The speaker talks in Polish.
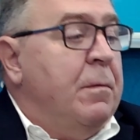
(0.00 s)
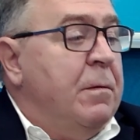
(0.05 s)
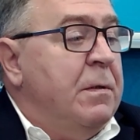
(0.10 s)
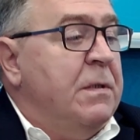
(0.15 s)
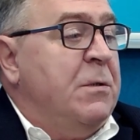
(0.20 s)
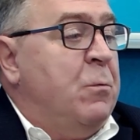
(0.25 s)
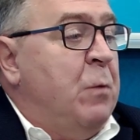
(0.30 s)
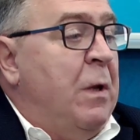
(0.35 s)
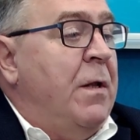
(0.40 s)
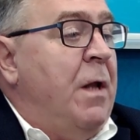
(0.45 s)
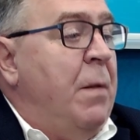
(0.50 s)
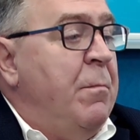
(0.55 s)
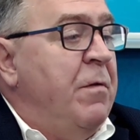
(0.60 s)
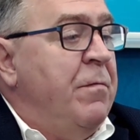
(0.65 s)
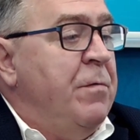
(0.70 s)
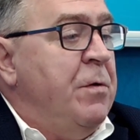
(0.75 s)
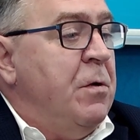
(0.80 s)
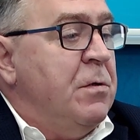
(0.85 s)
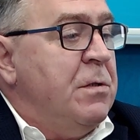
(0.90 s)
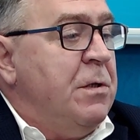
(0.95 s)
składamy
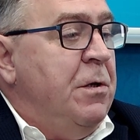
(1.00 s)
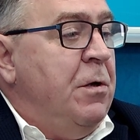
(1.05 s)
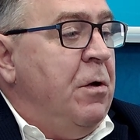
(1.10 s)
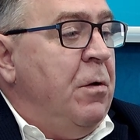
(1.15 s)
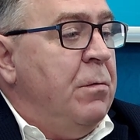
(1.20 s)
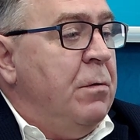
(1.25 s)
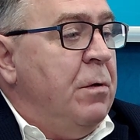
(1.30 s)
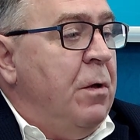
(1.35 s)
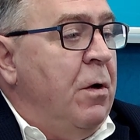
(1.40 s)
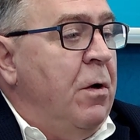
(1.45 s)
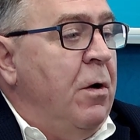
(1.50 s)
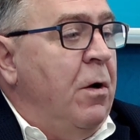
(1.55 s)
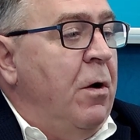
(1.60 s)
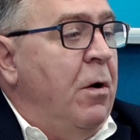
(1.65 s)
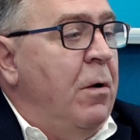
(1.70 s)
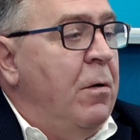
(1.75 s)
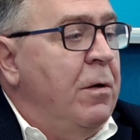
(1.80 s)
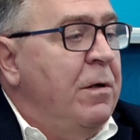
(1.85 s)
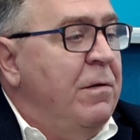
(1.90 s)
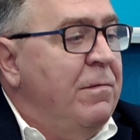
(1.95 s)
wnioski o,
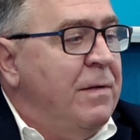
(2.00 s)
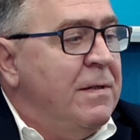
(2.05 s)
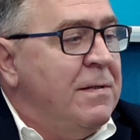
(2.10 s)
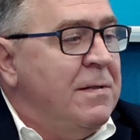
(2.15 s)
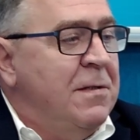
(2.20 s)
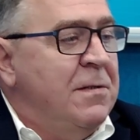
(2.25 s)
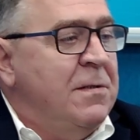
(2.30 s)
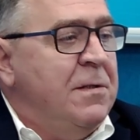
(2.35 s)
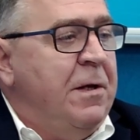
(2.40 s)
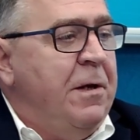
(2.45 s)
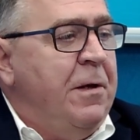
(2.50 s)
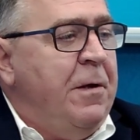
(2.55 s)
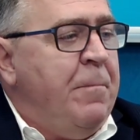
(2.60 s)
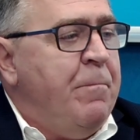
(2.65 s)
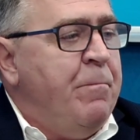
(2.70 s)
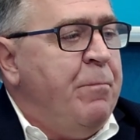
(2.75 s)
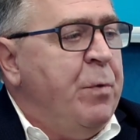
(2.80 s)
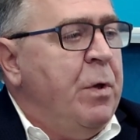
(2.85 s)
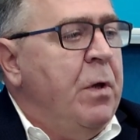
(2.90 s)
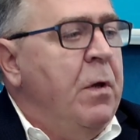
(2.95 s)
o inwestycje
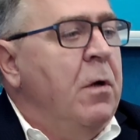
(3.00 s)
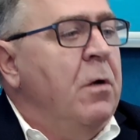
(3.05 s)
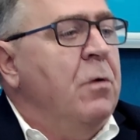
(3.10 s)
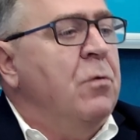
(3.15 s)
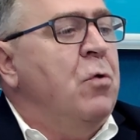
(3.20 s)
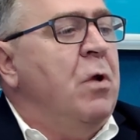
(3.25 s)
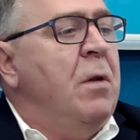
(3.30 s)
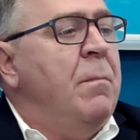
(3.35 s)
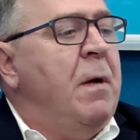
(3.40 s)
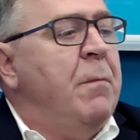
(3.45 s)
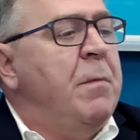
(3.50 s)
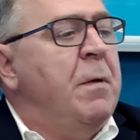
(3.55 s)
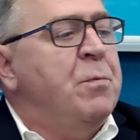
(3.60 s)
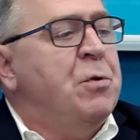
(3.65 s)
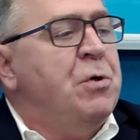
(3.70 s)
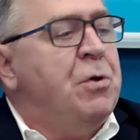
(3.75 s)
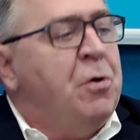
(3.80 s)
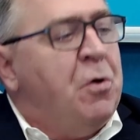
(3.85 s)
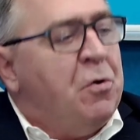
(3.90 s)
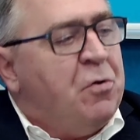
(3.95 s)
które mamy
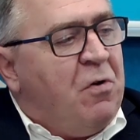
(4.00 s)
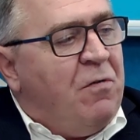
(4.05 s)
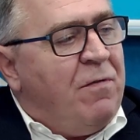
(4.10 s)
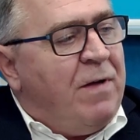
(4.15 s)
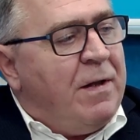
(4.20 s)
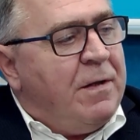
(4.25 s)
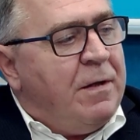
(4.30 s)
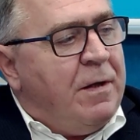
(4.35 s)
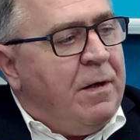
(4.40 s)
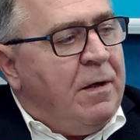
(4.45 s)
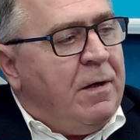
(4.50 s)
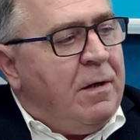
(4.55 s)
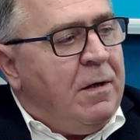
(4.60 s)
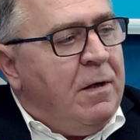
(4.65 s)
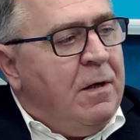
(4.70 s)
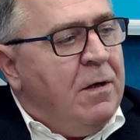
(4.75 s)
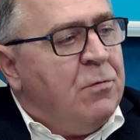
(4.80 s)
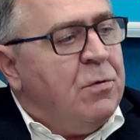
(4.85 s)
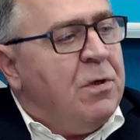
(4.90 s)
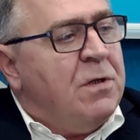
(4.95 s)
przygotowane,
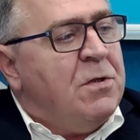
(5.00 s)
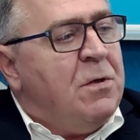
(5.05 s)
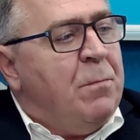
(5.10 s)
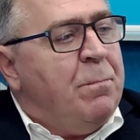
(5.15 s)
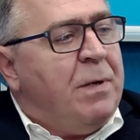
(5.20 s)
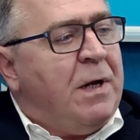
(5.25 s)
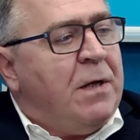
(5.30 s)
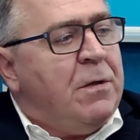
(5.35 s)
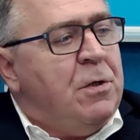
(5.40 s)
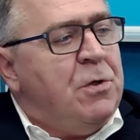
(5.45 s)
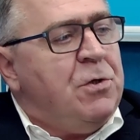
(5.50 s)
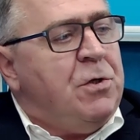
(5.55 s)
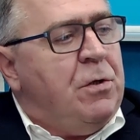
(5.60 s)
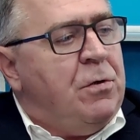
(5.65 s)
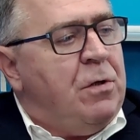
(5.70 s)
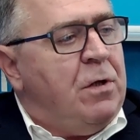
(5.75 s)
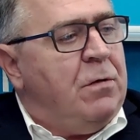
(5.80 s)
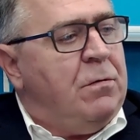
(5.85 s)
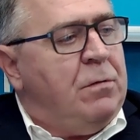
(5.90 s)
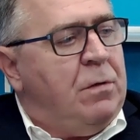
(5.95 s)
które są praktycznie
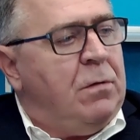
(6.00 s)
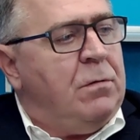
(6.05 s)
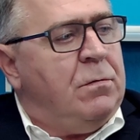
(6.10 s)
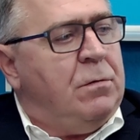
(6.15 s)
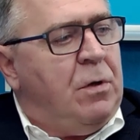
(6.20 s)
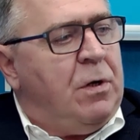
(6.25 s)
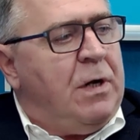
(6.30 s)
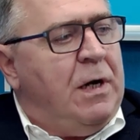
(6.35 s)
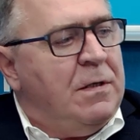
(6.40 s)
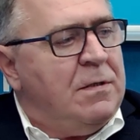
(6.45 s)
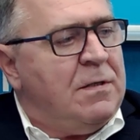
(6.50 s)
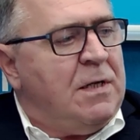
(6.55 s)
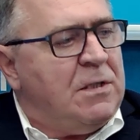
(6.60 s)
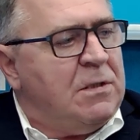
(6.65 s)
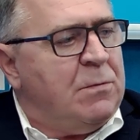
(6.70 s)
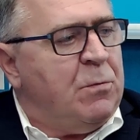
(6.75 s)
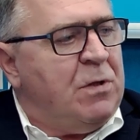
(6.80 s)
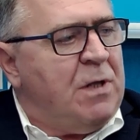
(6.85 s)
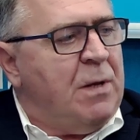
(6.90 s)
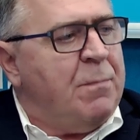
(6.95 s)
do, do, do
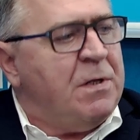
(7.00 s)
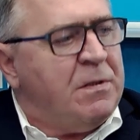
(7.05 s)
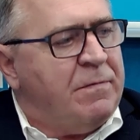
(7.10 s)
realizacji, bo tam mhm.